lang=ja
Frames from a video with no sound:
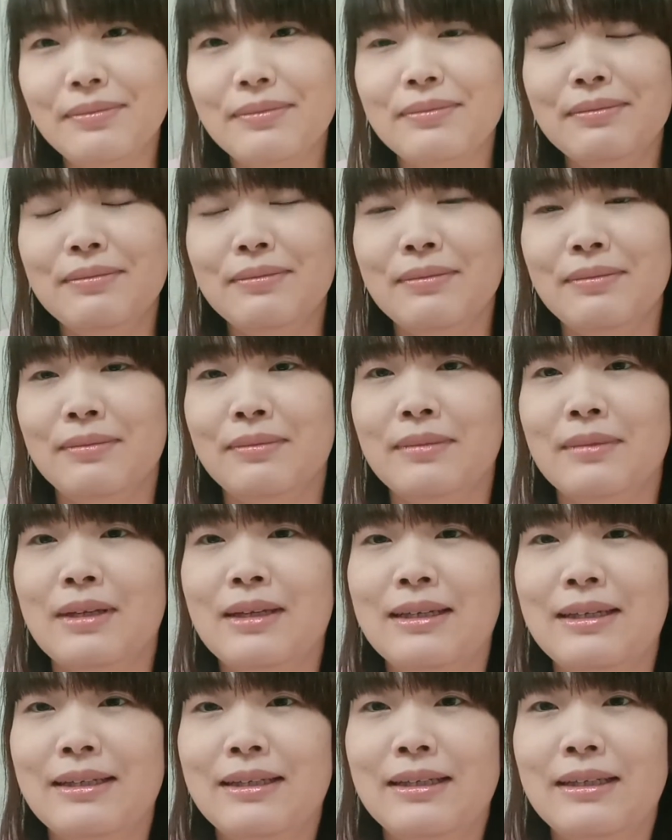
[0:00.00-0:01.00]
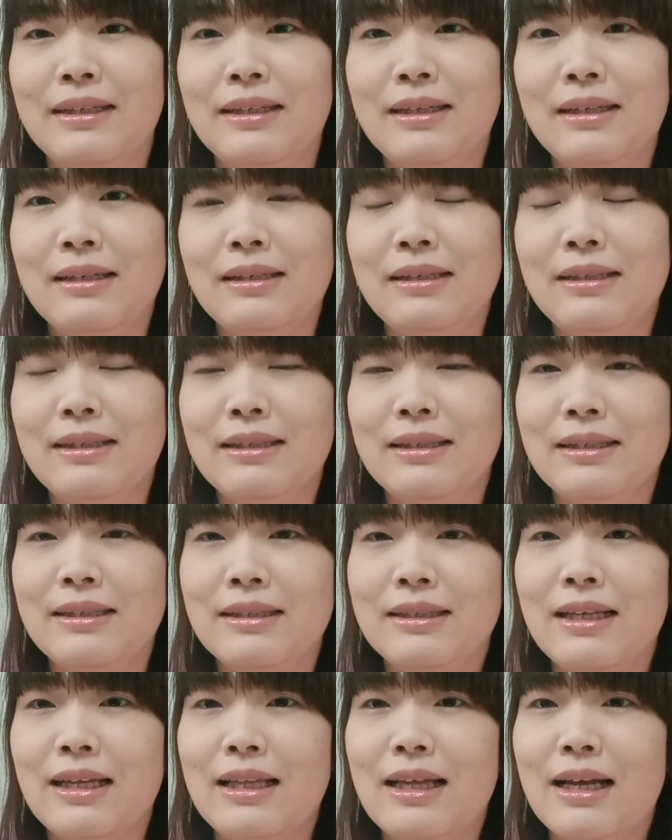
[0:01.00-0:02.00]
うん、
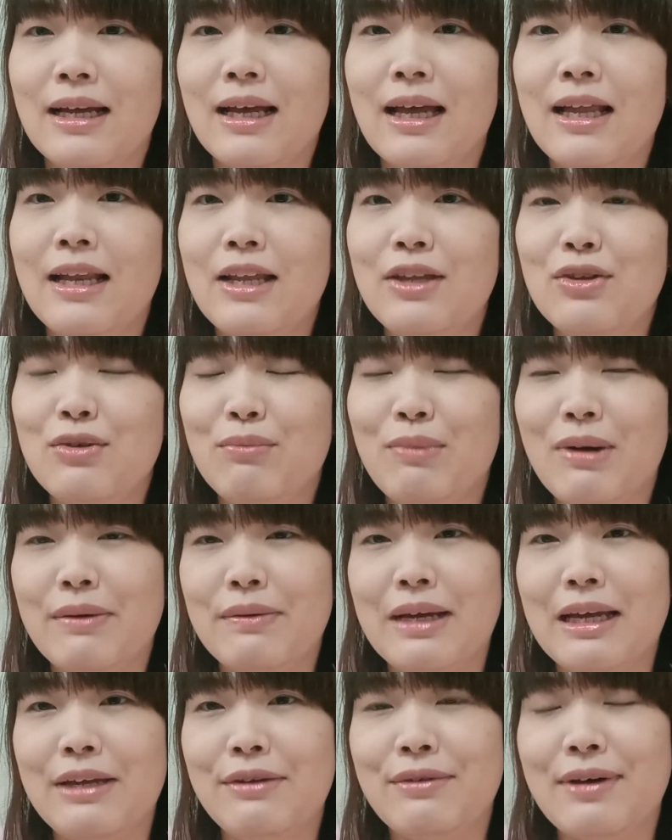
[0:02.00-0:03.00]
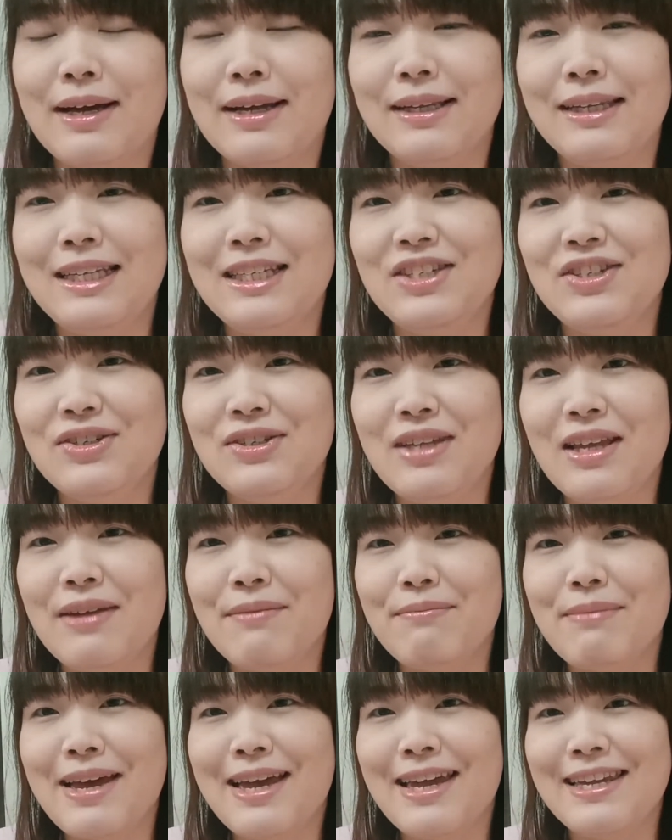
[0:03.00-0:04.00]
ただ彼の場合はにじゅうね
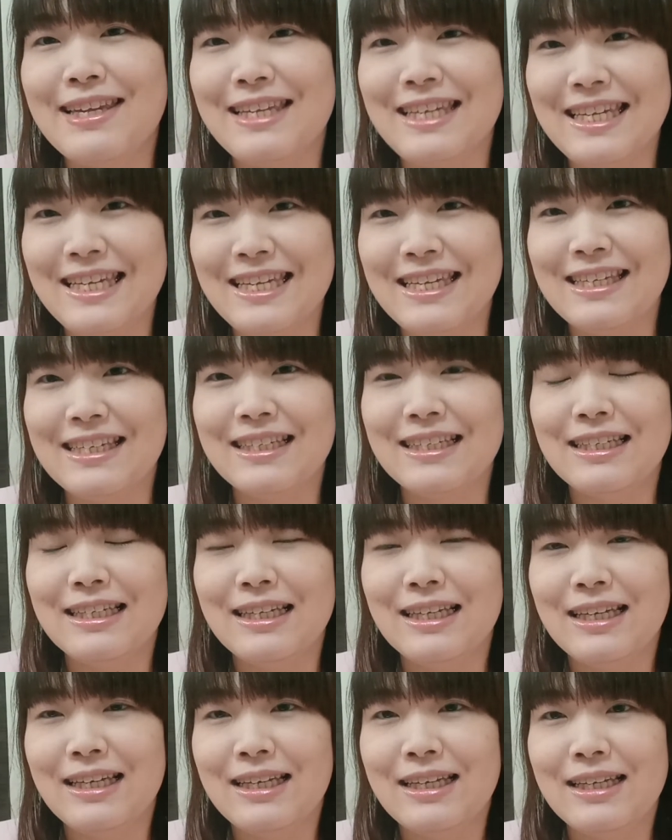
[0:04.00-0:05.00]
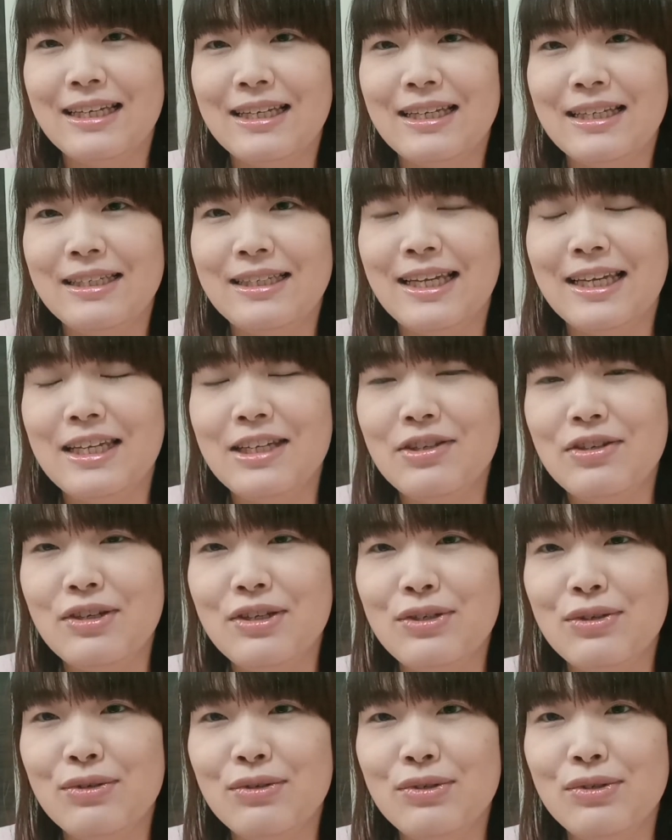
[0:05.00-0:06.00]
んまえに脊
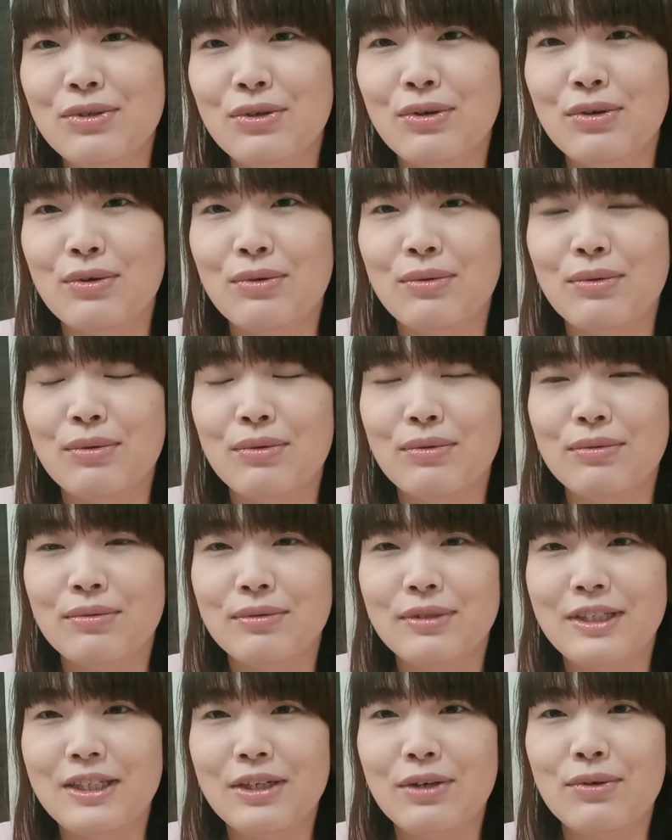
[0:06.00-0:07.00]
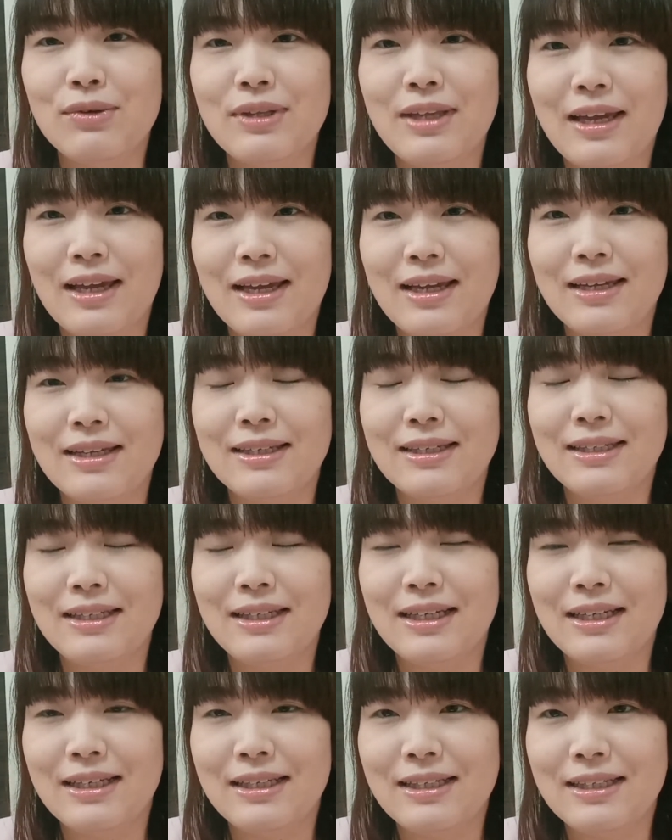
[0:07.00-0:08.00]
髄損傷事故で
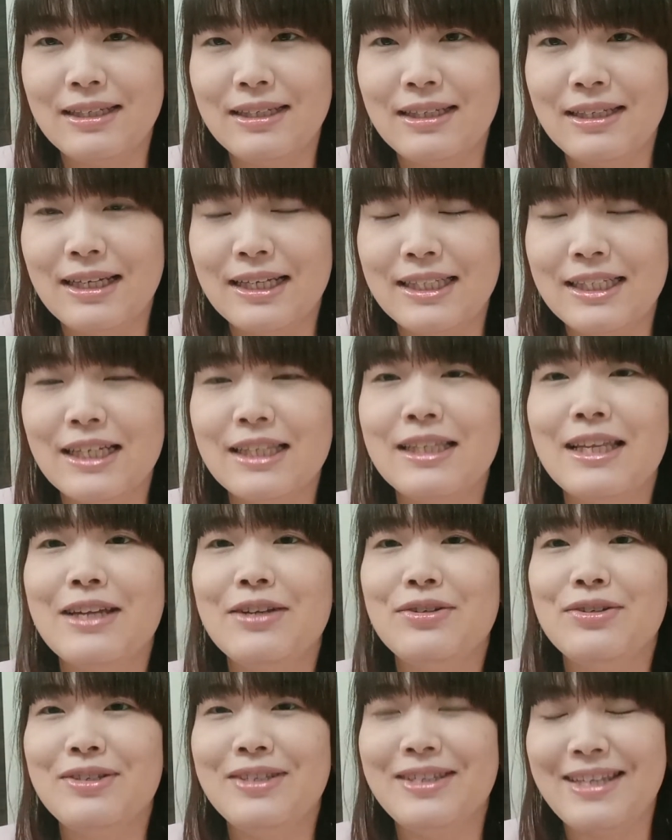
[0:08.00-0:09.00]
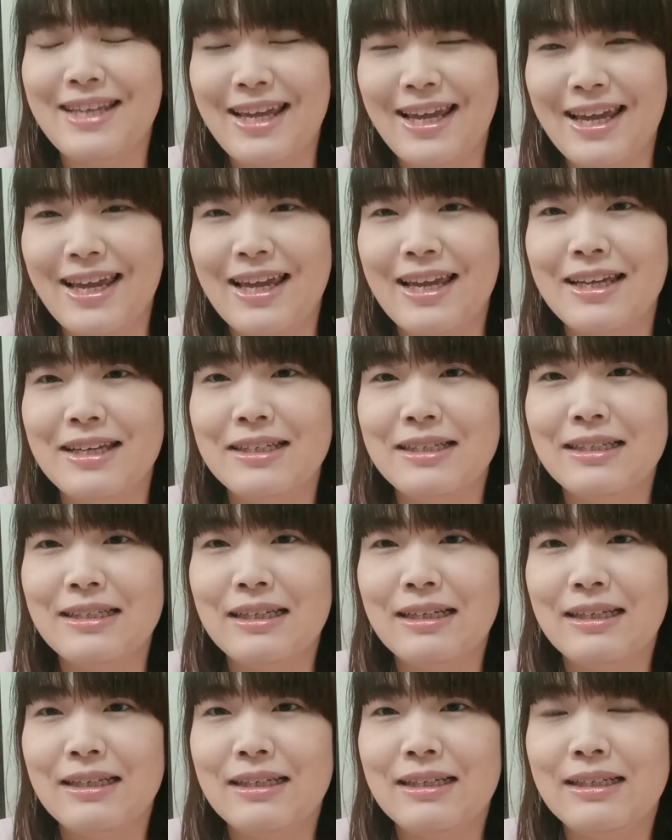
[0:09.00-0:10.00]
やっちゃってるんで、
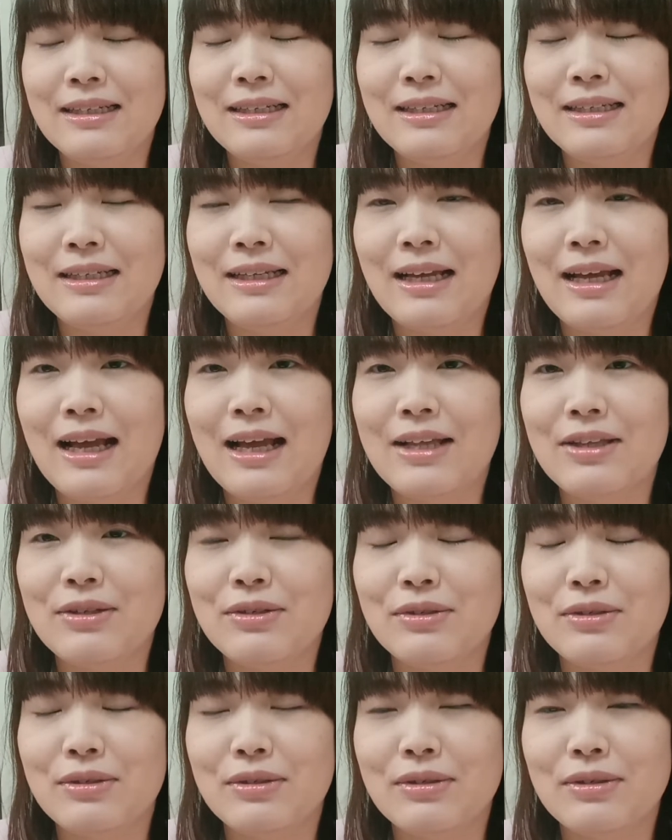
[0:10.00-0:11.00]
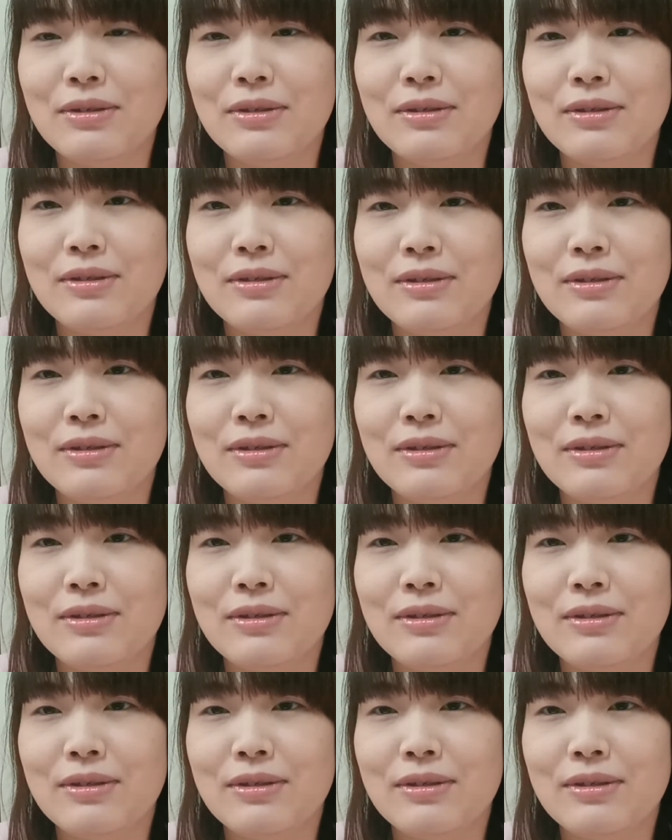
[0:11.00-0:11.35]
あの